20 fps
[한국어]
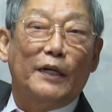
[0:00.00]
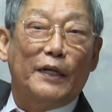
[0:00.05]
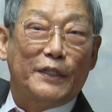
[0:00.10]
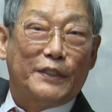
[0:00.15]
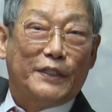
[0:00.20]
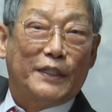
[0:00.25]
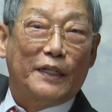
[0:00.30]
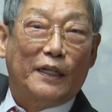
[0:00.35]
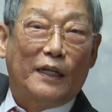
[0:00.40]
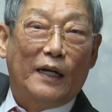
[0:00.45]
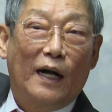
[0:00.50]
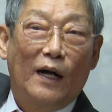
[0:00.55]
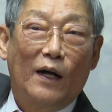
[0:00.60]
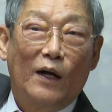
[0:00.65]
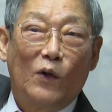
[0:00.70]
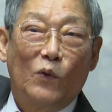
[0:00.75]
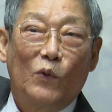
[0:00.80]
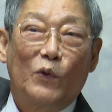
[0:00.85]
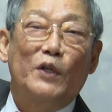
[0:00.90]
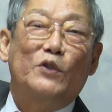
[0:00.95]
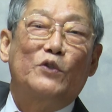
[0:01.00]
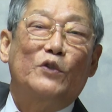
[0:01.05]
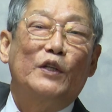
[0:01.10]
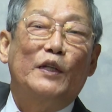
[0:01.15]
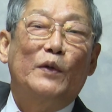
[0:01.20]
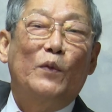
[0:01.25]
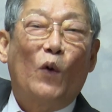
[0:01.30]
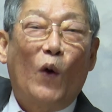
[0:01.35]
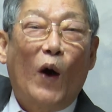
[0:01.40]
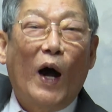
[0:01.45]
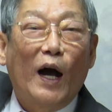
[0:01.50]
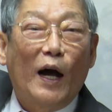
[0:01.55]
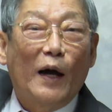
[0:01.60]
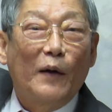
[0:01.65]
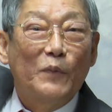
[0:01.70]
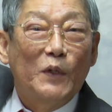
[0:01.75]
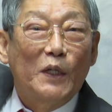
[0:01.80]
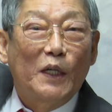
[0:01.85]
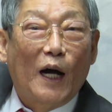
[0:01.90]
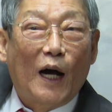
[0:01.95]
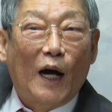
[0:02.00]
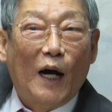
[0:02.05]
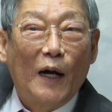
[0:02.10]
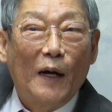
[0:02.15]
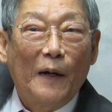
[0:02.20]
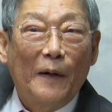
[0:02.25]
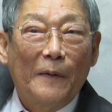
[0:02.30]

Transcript: 그랬으니까 우리 주님 왕 아닙니까?